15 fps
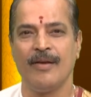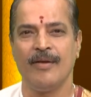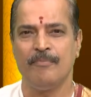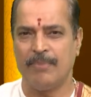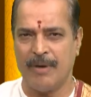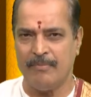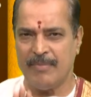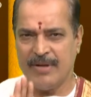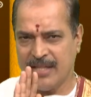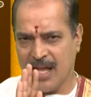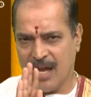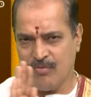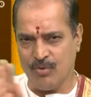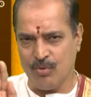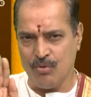
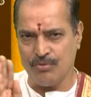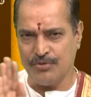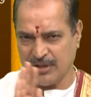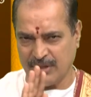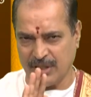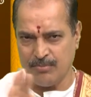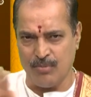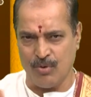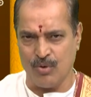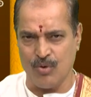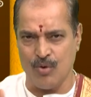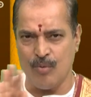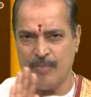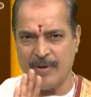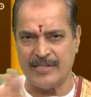బ్రహ్మదేవుడు చతుర్ముఖుడు
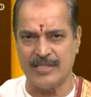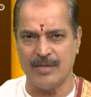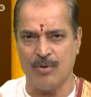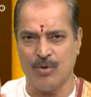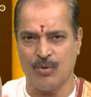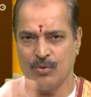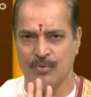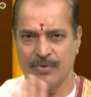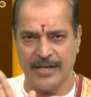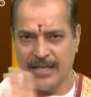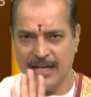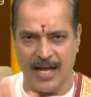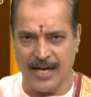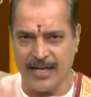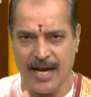పంచముఖుడు
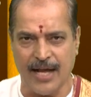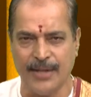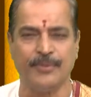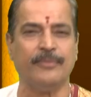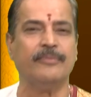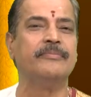ఇలా కాదు